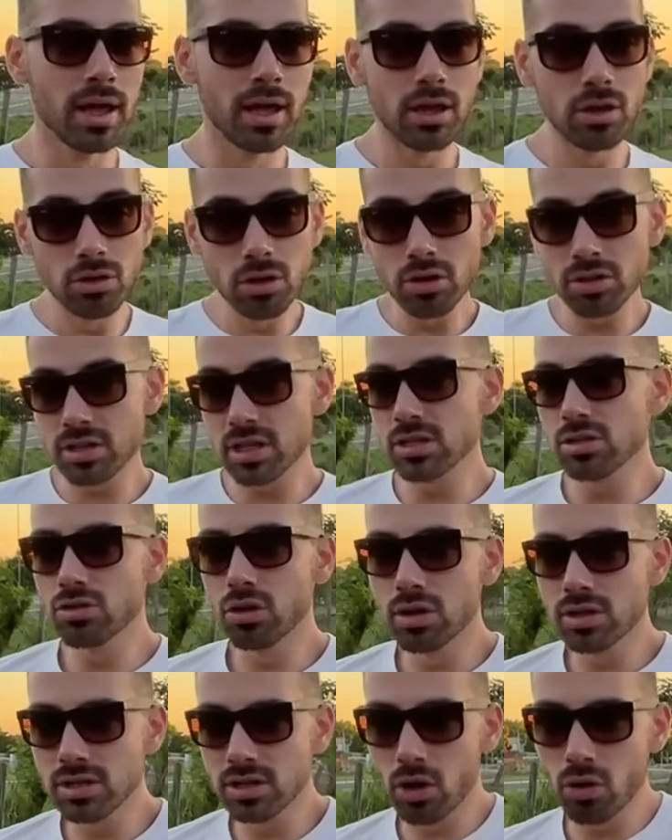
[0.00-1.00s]
E o da
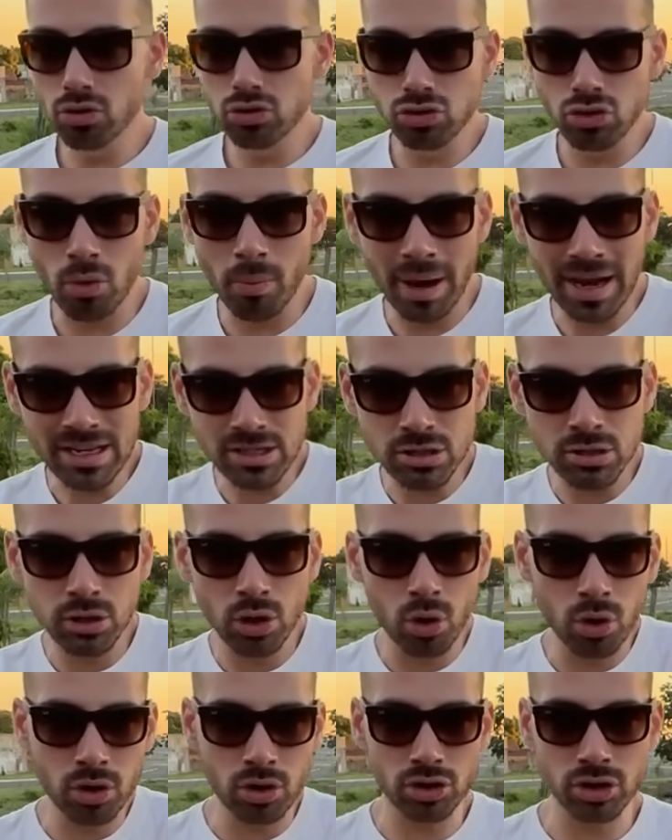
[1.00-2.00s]
812 é o som mais
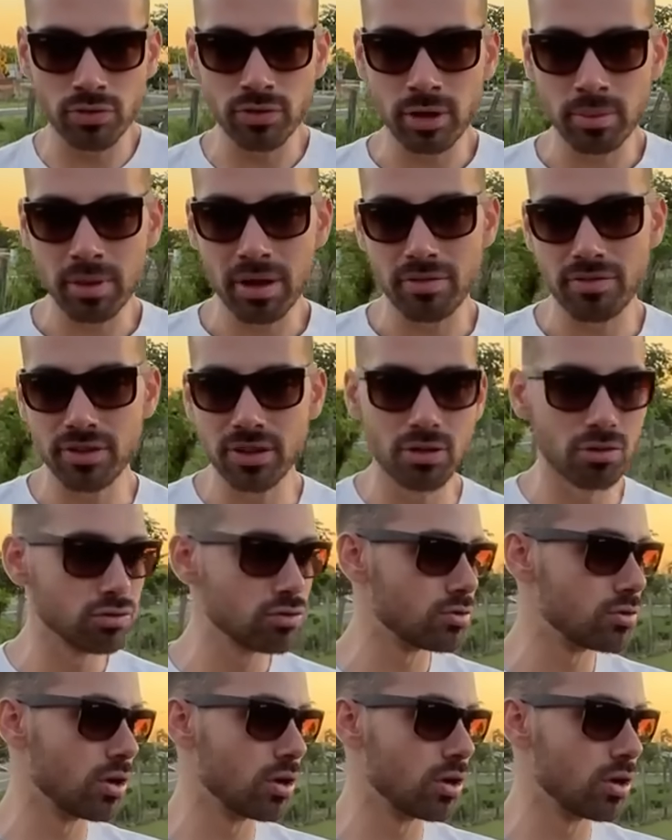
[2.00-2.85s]
louco que eu já ouvi na minha vida, é o,